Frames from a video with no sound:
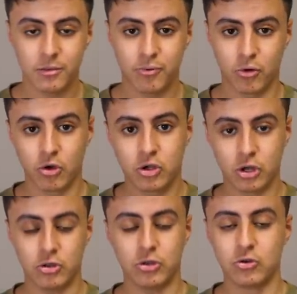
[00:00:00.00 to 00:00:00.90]
pour le
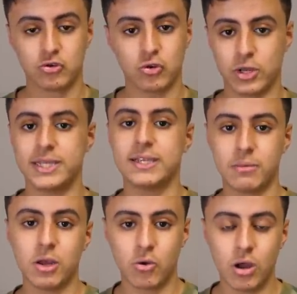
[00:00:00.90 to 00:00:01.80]
code le jour de
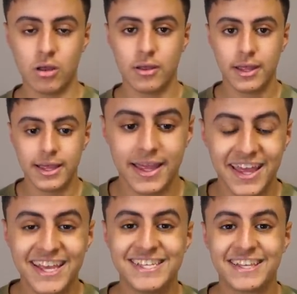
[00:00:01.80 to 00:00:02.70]
l'examen, quoi,
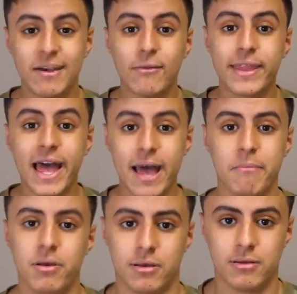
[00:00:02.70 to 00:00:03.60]
ils étaient en
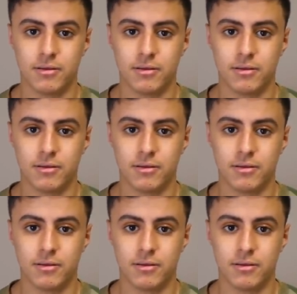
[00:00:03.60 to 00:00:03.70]
arabe.